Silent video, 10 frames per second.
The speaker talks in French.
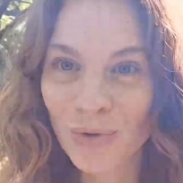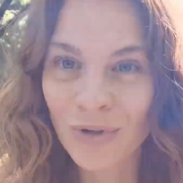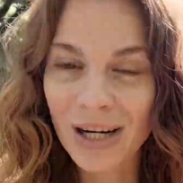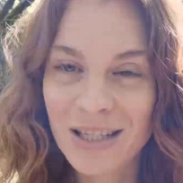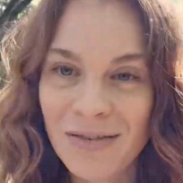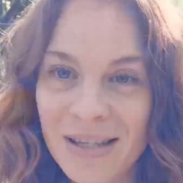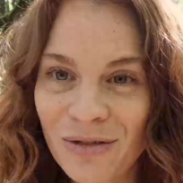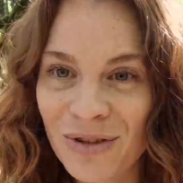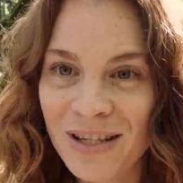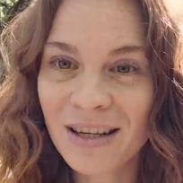autour de
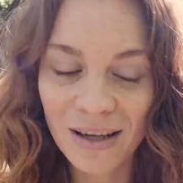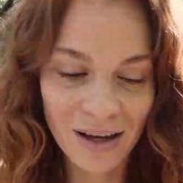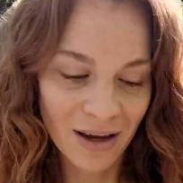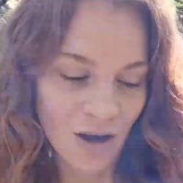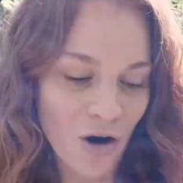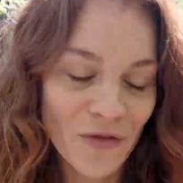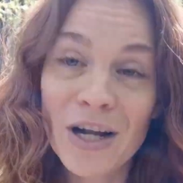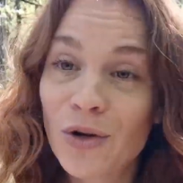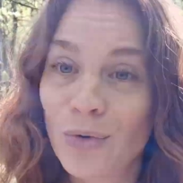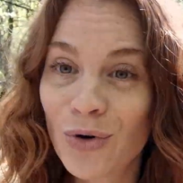l'activité physique en
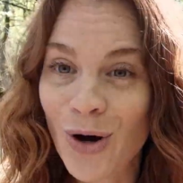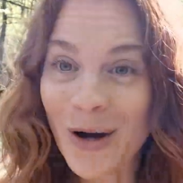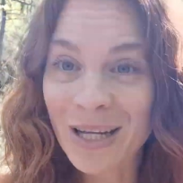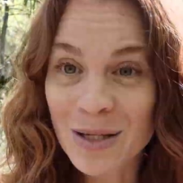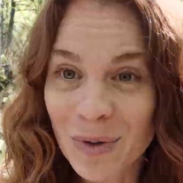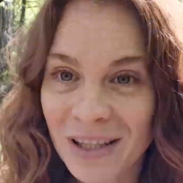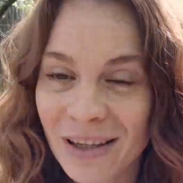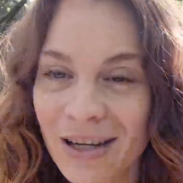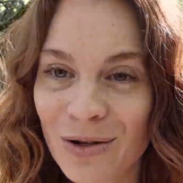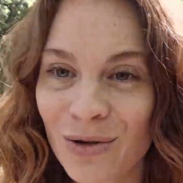alliant le corps et
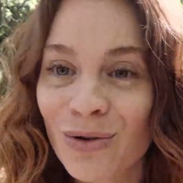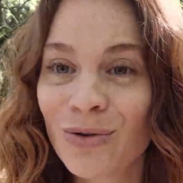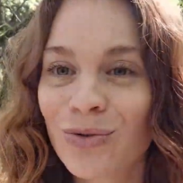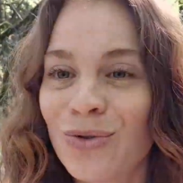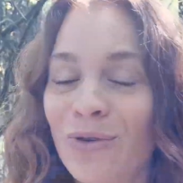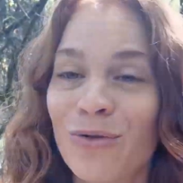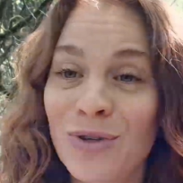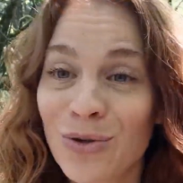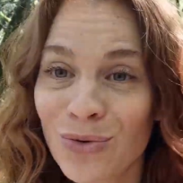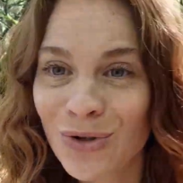l'esprit et ce dans une
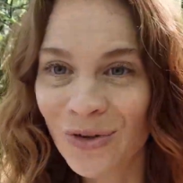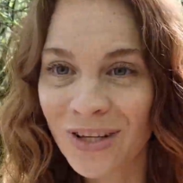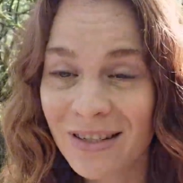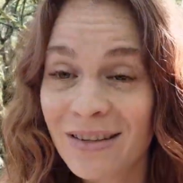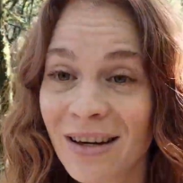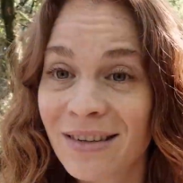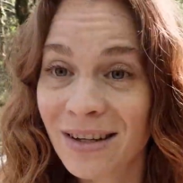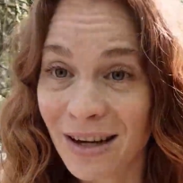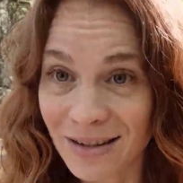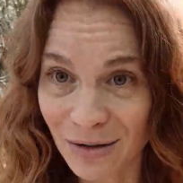vision de santé dite
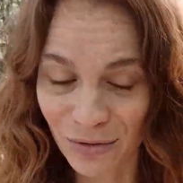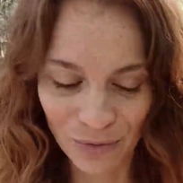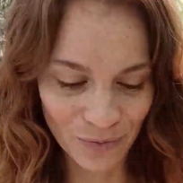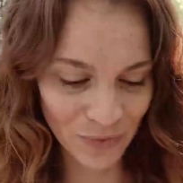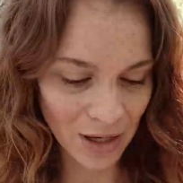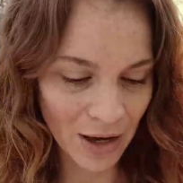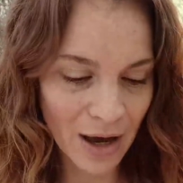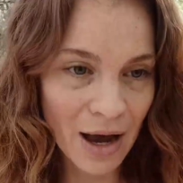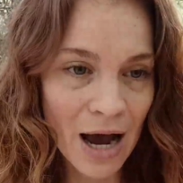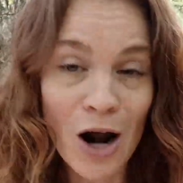intégrative.
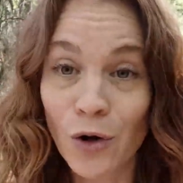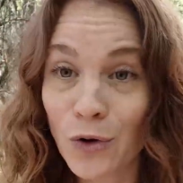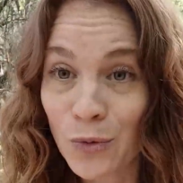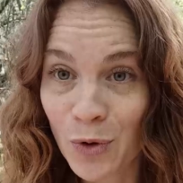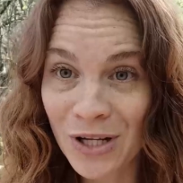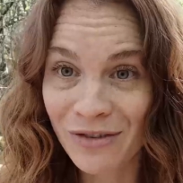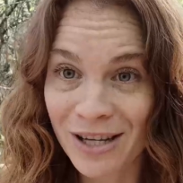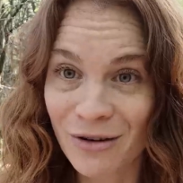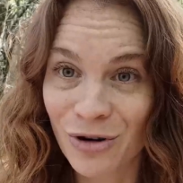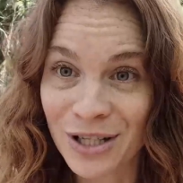Alors dans ce pôle, il va
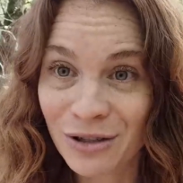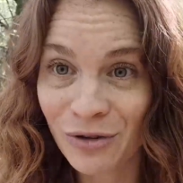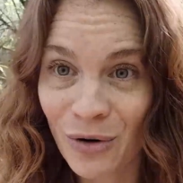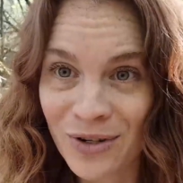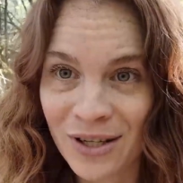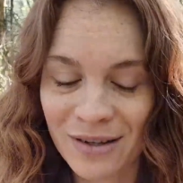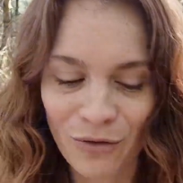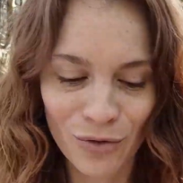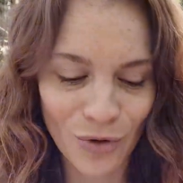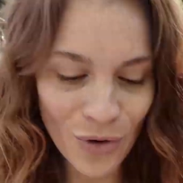y avoir différents
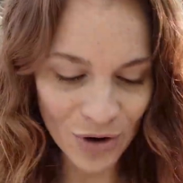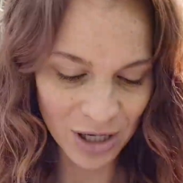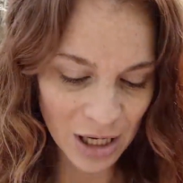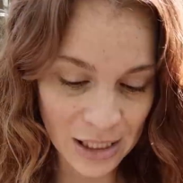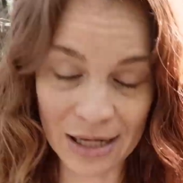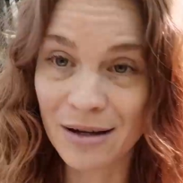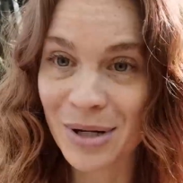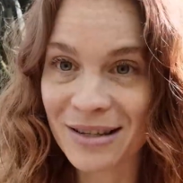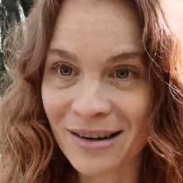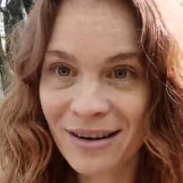intervenants. Il y a des
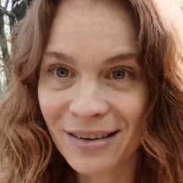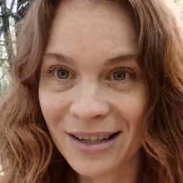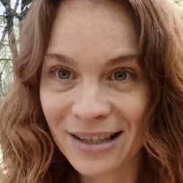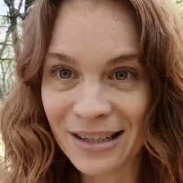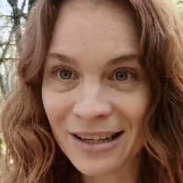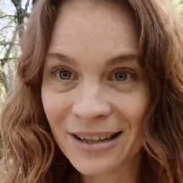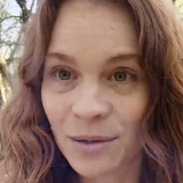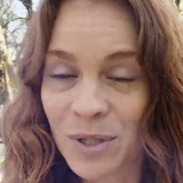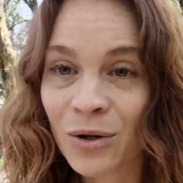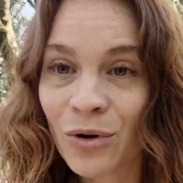médecins, des kinés,
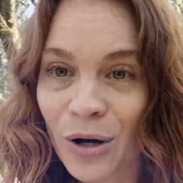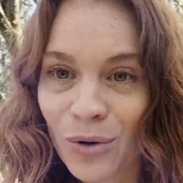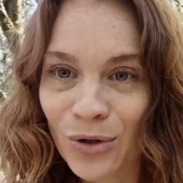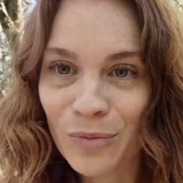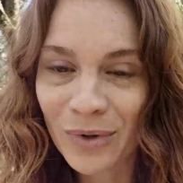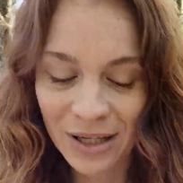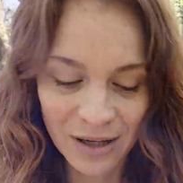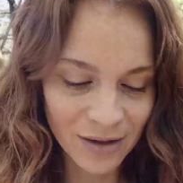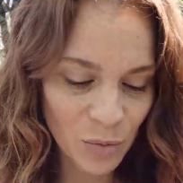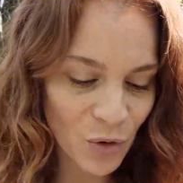des psychoergonomes,
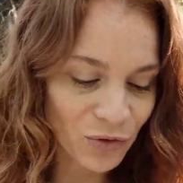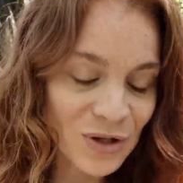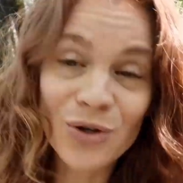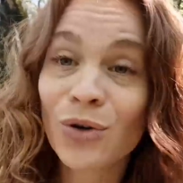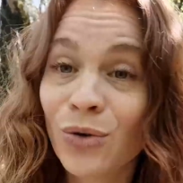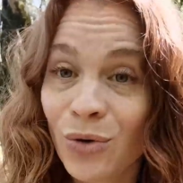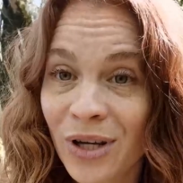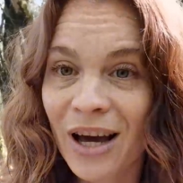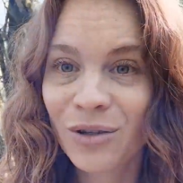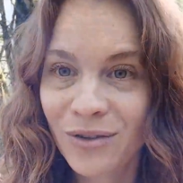des professeurs de
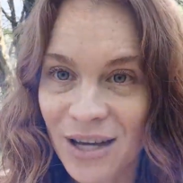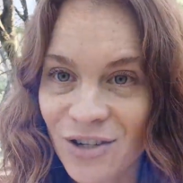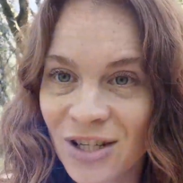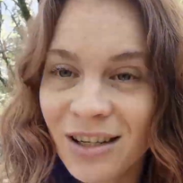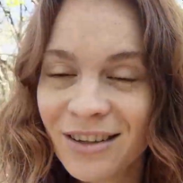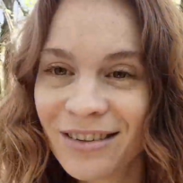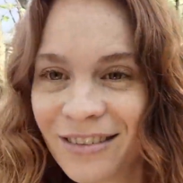yoga, de tai chi,